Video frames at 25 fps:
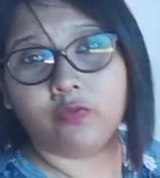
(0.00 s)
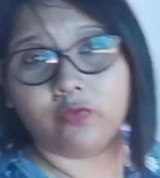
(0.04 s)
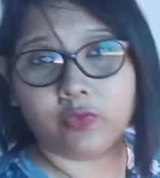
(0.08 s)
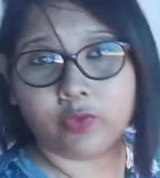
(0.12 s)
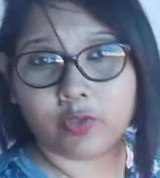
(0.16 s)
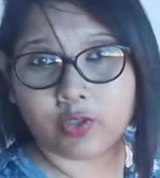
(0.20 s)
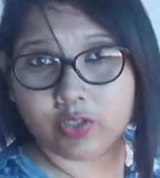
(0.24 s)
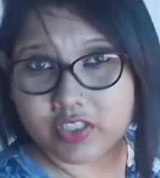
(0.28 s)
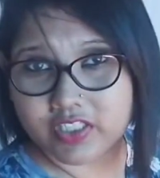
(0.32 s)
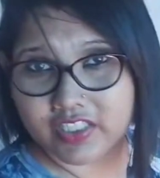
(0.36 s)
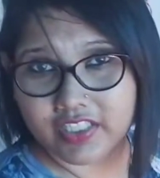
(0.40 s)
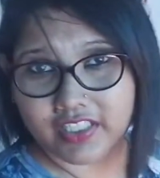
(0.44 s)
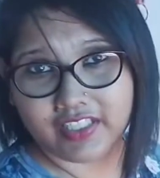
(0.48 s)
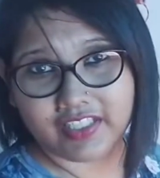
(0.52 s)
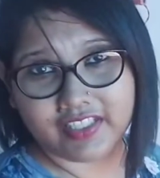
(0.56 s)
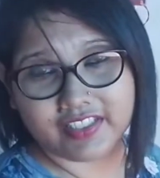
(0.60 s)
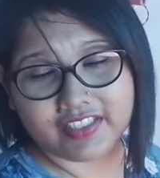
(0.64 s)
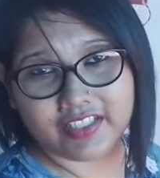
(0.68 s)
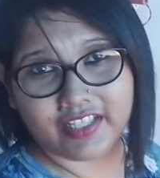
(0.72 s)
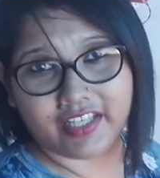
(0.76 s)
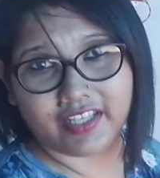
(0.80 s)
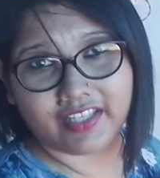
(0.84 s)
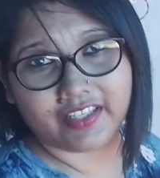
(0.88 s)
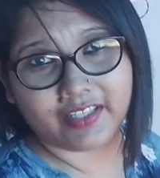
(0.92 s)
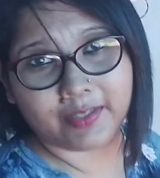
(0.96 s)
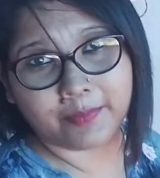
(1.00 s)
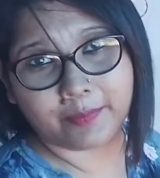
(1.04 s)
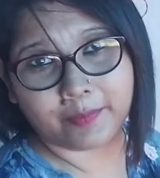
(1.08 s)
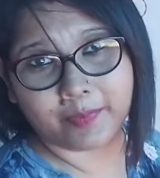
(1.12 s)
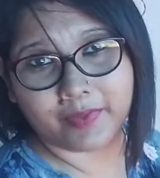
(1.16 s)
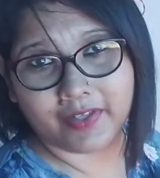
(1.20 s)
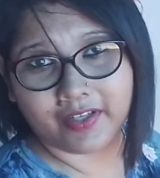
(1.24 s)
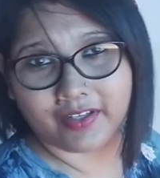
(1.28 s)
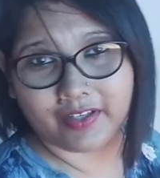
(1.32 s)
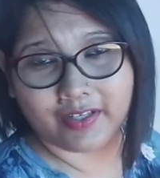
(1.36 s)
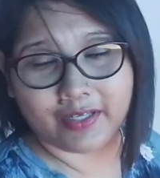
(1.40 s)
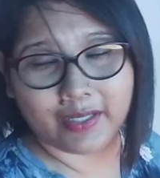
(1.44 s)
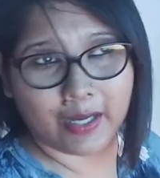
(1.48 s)
वो चले जाएंगे
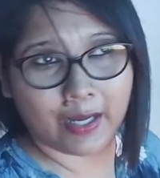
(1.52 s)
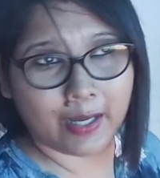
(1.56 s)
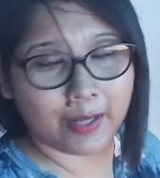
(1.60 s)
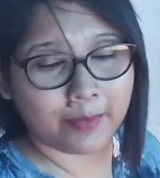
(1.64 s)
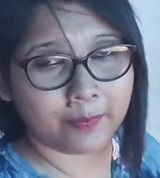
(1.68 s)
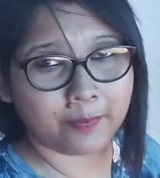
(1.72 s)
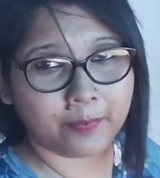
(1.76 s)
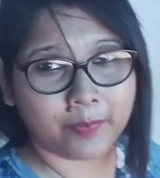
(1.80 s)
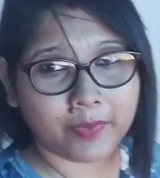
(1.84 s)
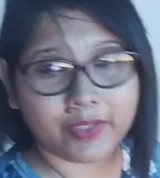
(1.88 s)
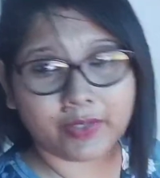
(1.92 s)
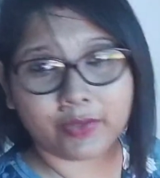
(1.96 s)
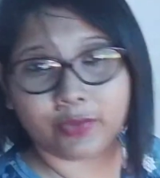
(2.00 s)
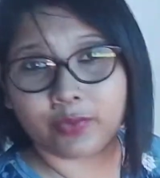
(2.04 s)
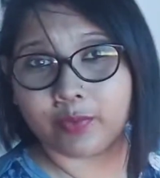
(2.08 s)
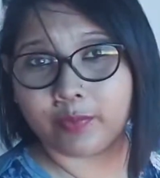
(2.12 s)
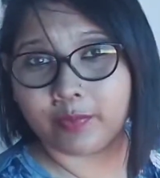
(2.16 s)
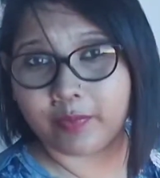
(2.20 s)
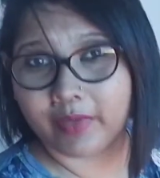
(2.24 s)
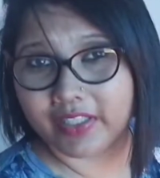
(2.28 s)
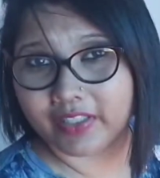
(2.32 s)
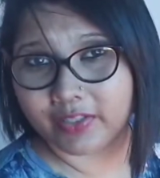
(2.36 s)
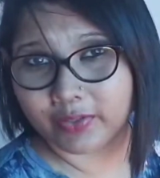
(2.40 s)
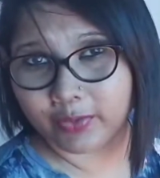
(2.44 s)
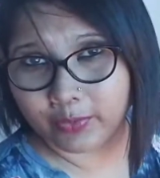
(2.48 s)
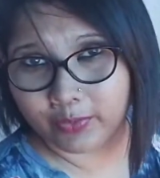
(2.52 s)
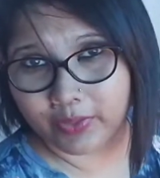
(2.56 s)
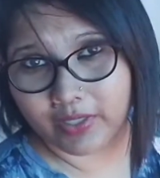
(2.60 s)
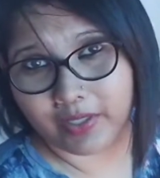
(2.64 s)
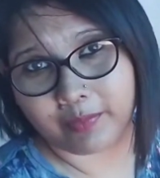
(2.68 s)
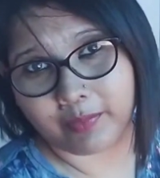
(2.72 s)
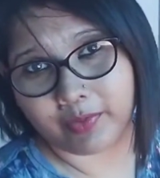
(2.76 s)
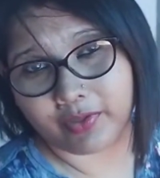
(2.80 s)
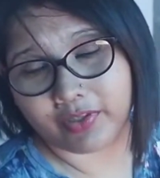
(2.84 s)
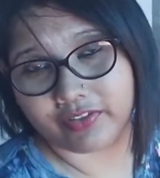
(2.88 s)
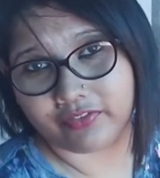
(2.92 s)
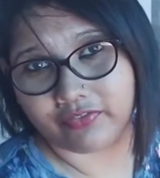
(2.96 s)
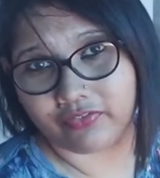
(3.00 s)
अपना काम पे तो मैं थोड़ा
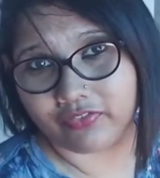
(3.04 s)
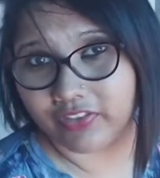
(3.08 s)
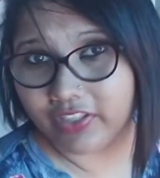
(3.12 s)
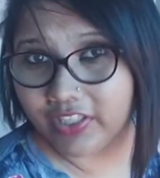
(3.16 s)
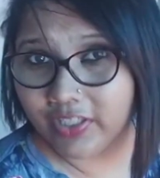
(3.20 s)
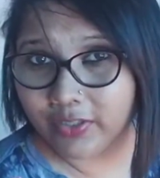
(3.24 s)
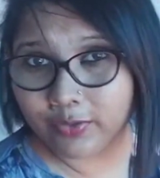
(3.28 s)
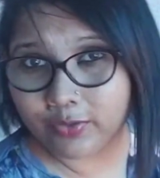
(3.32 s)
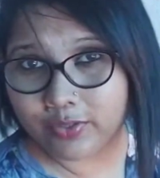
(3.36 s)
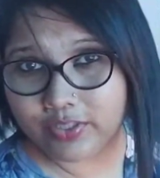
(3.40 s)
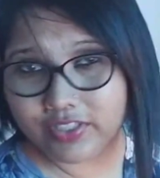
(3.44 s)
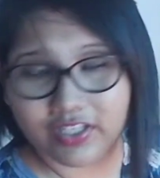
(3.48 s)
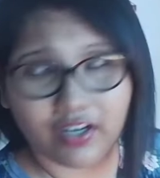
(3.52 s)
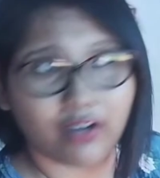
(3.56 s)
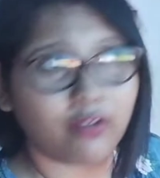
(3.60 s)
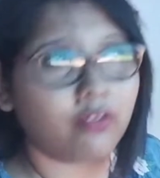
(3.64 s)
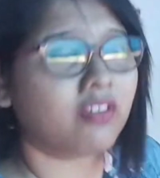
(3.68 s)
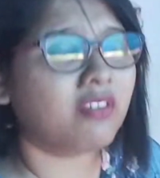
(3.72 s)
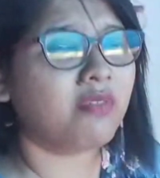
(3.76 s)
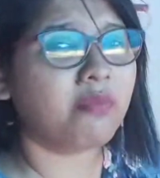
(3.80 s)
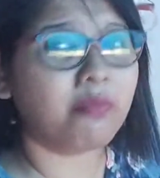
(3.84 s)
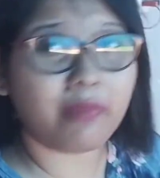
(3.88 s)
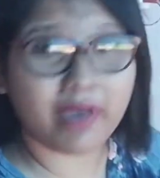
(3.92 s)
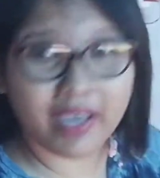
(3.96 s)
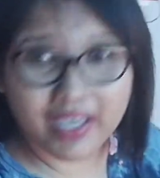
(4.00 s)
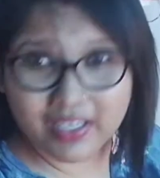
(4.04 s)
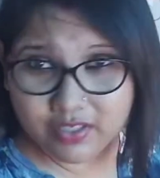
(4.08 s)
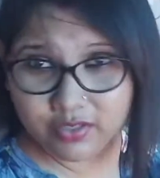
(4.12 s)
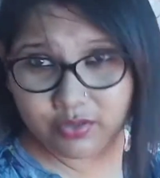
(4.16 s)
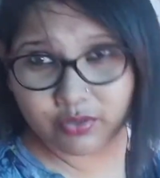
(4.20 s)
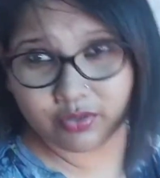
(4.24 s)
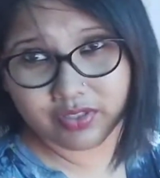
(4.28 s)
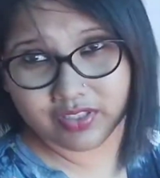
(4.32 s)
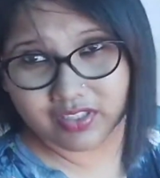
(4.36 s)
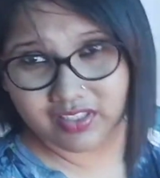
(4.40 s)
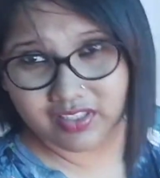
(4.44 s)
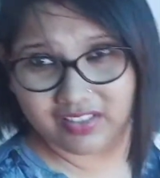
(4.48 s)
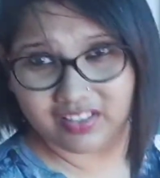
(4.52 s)
बहुत फ्री हो जाऊंगी मैं
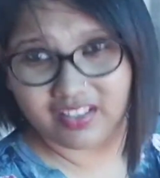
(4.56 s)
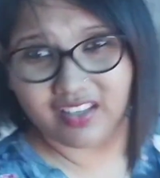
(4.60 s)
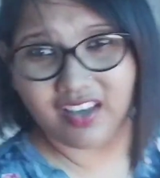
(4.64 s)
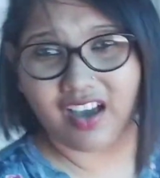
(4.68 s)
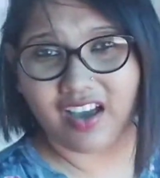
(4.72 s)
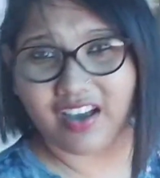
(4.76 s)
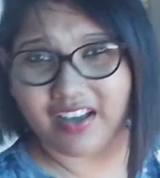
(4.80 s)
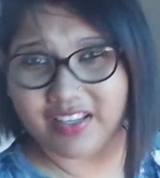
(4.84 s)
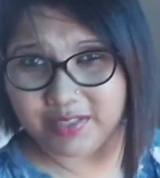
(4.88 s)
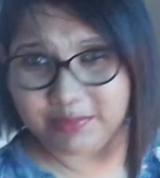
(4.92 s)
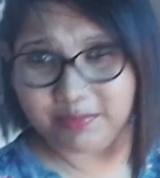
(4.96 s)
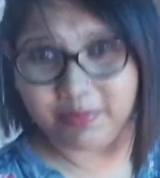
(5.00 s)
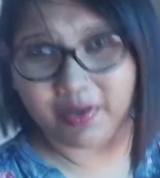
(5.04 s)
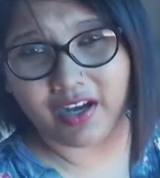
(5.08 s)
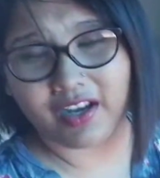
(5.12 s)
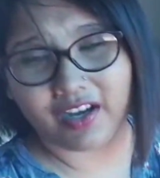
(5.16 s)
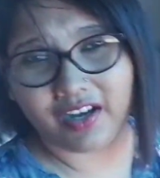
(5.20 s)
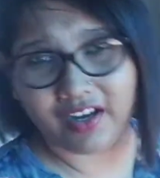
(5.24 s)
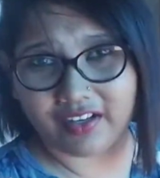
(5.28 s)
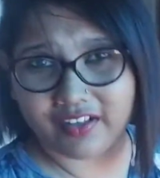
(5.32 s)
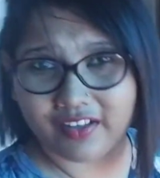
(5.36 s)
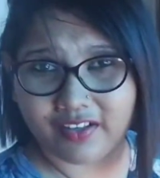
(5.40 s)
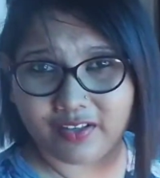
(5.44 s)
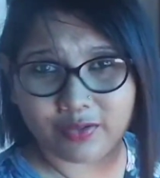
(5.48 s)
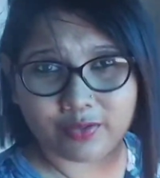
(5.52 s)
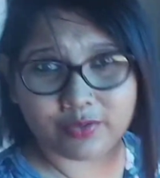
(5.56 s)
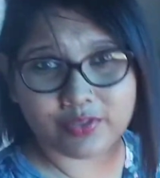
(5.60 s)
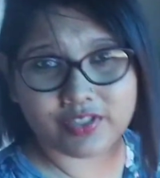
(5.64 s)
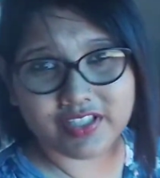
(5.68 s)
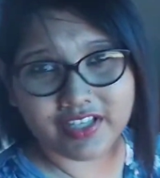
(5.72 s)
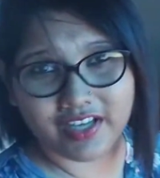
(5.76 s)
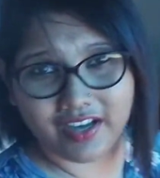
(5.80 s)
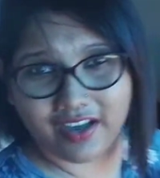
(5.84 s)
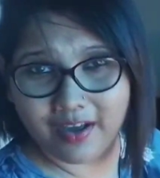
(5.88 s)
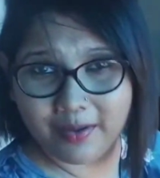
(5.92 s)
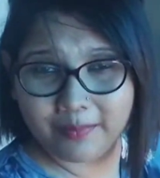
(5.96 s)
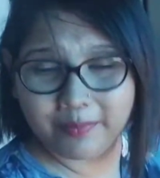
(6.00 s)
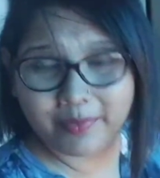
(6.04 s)
सोची थी आज बाहर का कुछ
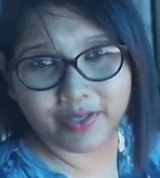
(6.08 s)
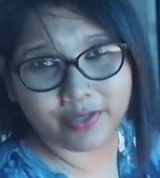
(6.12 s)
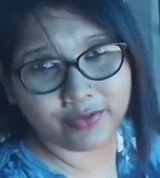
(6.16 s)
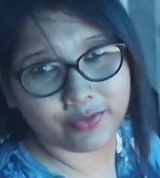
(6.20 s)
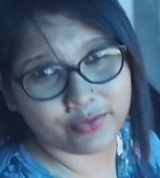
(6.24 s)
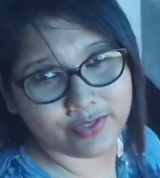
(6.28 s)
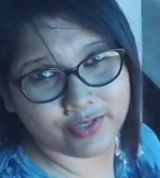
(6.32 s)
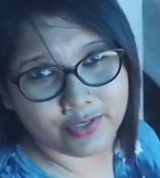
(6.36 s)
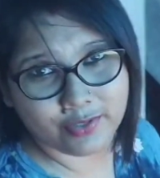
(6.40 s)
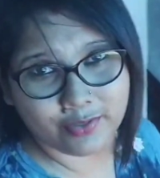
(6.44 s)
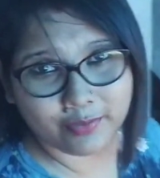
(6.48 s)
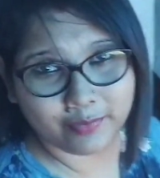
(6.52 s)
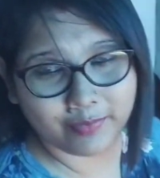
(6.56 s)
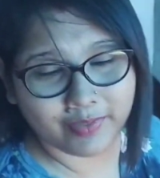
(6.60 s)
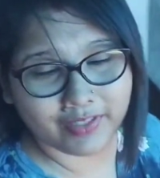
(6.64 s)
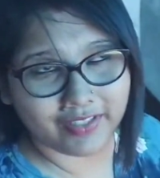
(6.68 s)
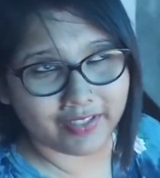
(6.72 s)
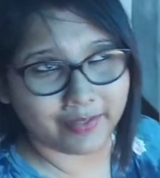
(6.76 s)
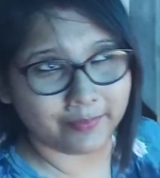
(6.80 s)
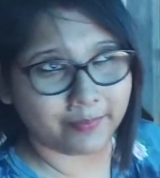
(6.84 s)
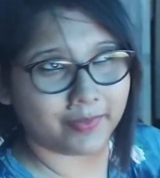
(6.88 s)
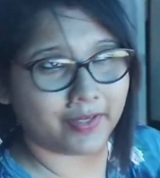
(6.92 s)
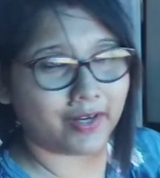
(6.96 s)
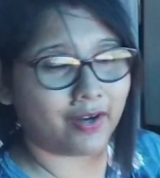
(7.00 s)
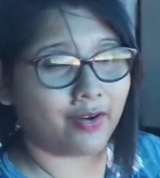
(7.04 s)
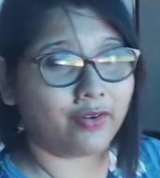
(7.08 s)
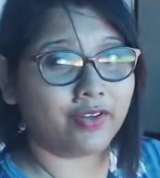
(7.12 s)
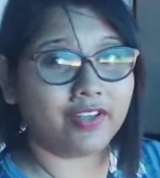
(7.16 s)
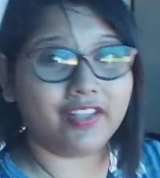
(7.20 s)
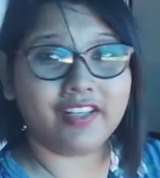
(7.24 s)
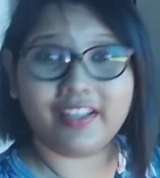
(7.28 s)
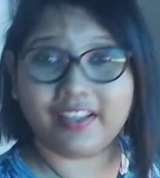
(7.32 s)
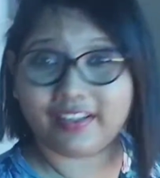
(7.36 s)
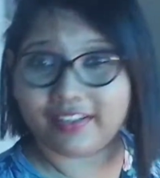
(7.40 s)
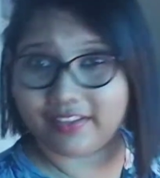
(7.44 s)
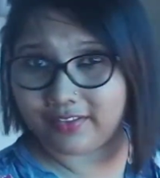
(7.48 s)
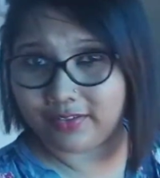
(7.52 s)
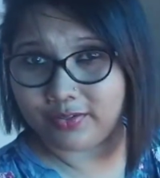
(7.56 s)
काम है उसको मैं निपटाऊंगी
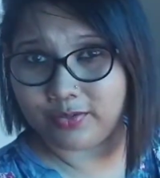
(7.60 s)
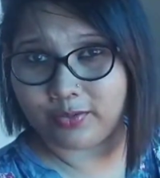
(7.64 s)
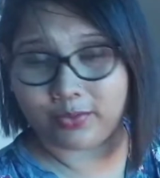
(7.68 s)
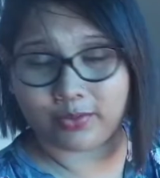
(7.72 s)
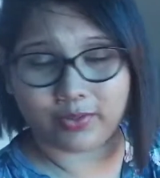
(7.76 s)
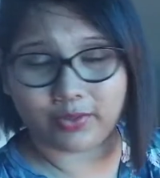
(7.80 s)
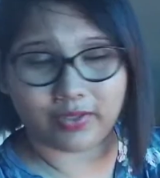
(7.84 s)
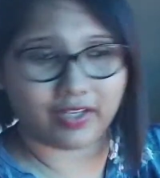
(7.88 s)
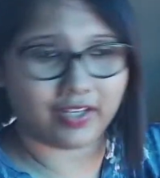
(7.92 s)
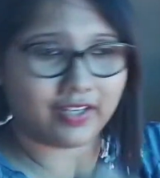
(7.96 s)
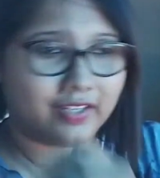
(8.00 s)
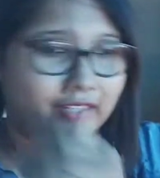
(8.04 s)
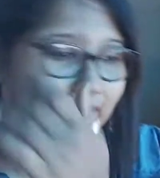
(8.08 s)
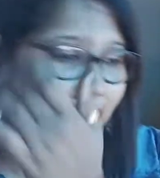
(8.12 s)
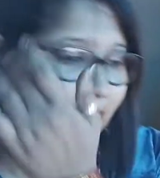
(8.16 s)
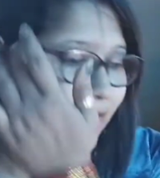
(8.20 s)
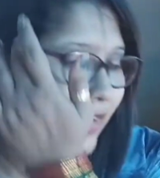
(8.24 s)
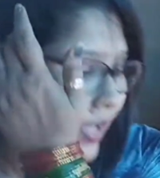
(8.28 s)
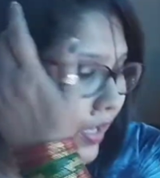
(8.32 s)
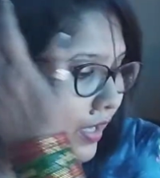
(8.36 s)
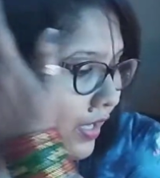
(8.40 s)
लेकिन होगा नहीं